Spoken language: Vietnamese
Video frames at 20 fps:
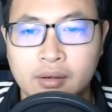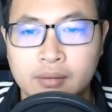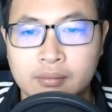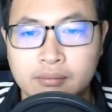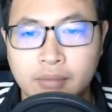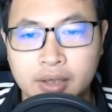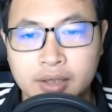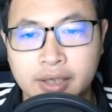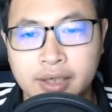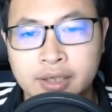
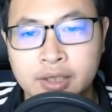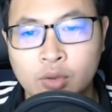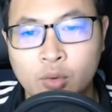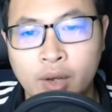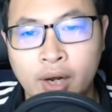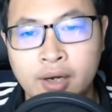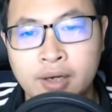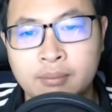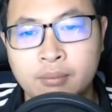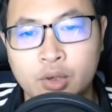Mắt kính
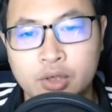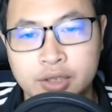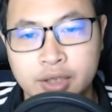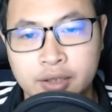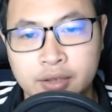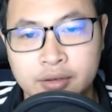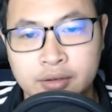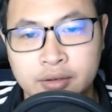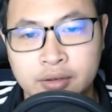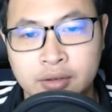lóe lên một trận,
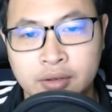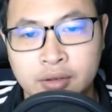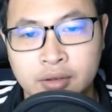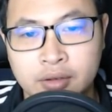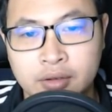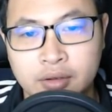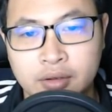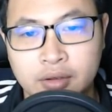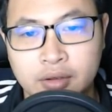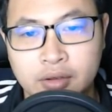
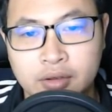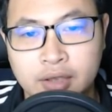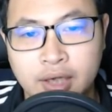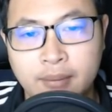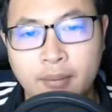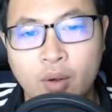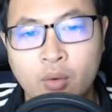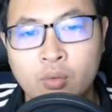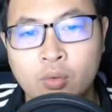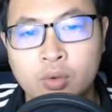cái
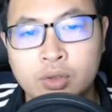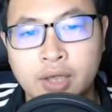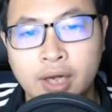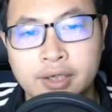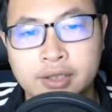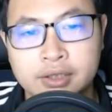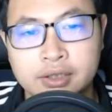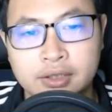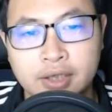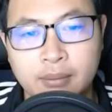bóng của thần
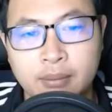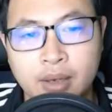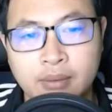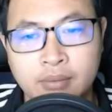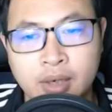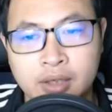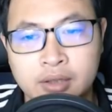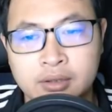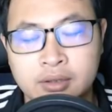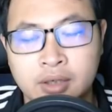sử đã biến
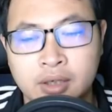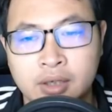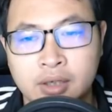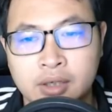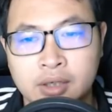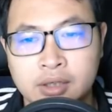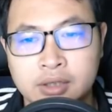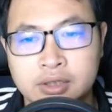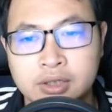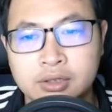mất.
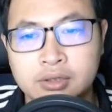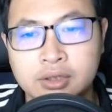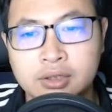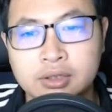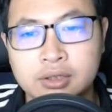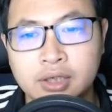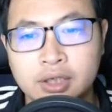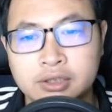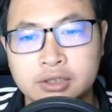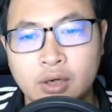Chư
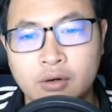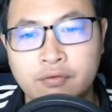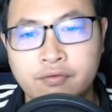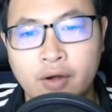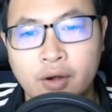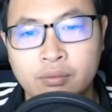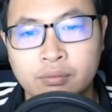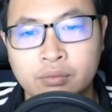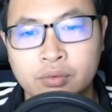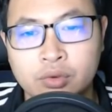tử ở trong
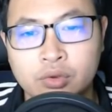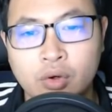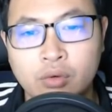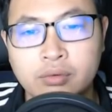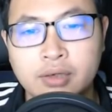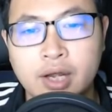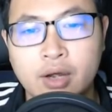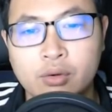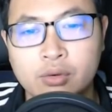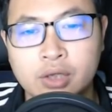phòng
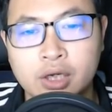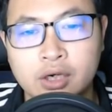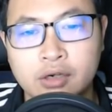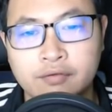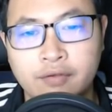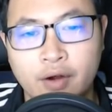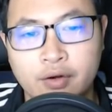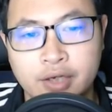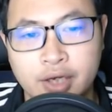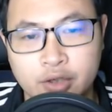cũng đều thở
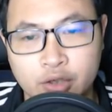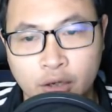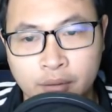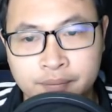phào nhẹ nhõm.